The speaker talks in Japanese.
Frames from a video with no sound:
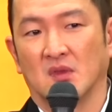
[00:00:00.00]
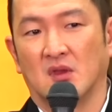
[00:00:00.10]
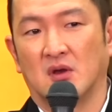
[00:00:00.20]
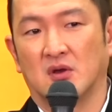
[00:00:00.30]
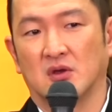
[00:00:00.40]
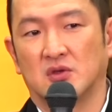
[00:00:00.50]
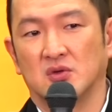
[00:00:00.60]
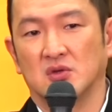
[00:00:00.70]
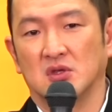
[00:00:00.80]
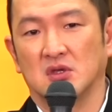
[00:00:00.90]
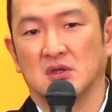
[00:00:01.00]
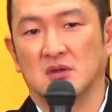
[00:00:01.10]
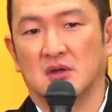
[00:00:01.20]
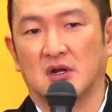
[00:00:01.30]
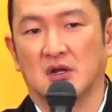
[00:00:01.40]
なんか急
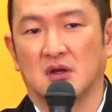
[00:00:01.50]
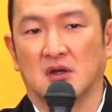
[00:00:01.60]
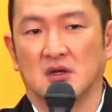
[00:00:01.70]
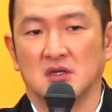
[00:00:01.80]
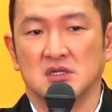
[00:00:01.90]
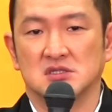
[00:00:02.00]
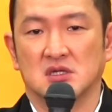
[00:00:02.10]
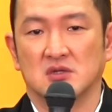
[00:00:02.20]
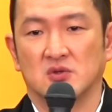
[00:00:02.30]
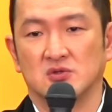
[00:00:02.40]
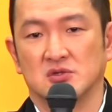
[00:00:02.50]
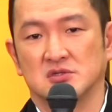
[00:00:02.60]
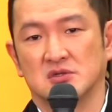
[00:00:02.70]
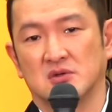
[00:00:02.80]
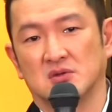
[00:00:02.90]
に彼らがインスタに登場
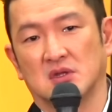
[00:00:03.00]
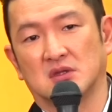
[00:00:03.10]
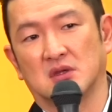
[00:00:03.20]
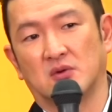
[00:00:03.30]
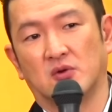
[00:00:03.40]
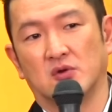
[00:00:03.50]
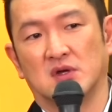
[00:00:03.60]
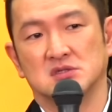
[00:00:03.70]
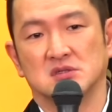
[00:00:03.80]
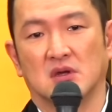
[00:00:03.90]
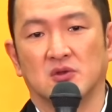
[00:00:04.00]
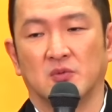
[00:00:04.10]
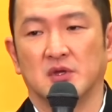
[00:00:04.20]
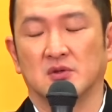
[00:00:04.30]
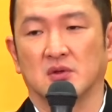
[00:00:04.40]
するようになったらフォロワー数が伸
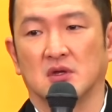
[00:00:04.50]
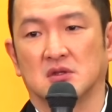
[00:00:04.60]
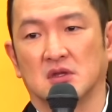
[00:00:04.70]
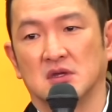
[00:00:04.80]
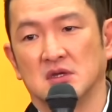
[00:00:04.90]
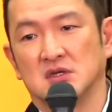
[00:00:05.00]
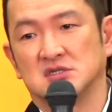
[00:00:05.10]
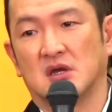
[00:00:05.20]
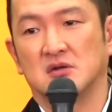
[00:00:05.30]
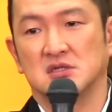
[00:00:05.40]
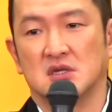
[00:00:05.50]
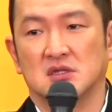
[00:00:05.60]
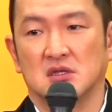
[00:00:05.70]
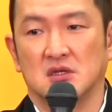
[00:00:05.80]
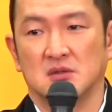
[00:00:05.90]
びるとかって釈迦に触っ
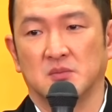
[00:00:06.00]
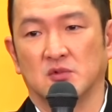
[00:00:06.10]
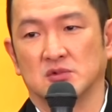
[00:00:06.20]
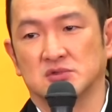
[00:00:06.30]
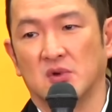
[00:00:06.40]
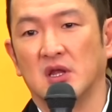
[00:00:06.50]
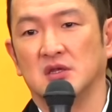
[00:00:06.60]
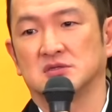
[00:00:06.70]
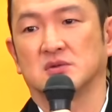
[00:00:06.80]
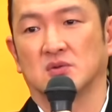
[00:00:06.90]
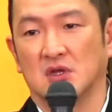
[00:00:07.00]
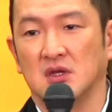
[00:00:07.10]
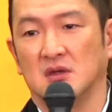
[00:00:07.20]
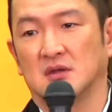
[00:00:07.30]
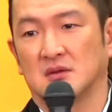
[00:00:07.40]
てもうしょうがないんですよ
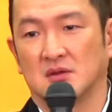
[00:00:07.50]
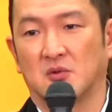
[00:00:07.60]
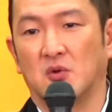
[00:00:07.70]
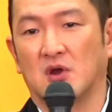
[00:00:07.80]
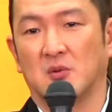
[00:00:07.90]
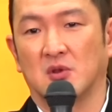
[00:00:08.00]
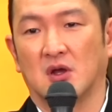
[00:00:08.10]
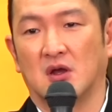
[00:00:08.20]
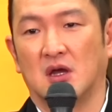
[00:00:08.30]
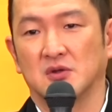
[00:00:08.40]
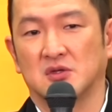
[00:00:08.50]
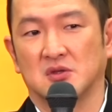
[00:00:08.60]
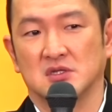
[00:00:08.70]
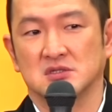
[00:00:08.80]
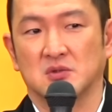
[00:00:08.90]
ね。で今回もなんか春樹と
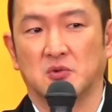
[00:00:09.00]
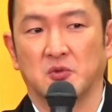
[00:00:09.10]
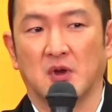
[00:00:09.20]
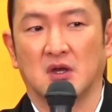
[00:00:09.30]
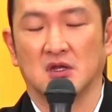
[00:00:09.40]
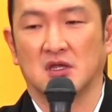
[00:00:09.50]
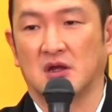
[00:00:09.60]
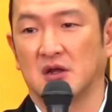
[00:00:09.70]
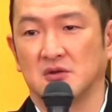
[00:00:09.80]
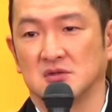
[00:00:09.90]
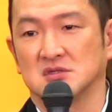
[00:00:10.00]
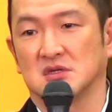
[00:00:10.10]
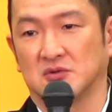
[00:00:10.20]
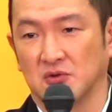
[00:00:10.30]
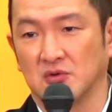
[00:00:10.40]
夏樹のことばっかり聞かれるんです
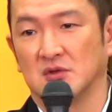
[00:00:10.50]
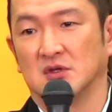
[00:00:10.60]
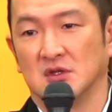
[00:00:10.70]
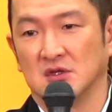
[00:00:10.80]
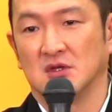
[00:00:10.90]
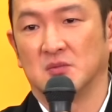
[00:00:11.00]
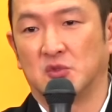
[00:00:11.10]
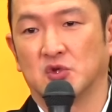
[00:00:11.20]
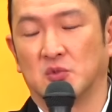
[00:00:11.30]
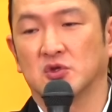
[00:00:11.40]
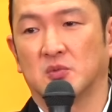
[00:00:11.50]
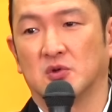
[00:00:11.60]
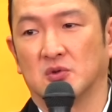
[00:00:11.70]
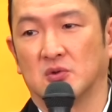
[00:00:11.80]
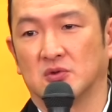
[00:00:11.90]
けどもっともっと
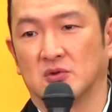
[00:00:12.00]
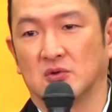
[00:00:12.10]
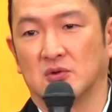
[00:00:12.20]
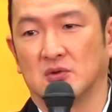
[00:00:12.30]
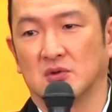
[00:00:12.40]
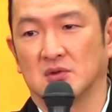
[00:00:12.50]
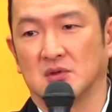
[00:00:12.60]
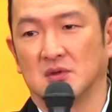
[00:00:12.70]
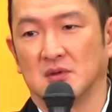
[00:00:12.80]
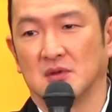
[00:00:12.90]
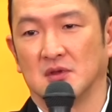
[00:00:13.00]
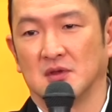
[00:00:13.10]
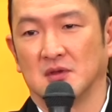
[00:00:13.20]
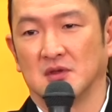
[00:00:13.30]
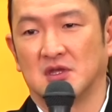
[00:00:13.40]
僕のことを
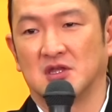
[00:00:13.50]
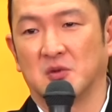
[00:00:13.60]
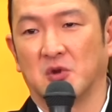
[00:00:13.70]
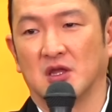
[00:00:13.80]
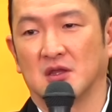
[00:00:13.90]
聞いてもらい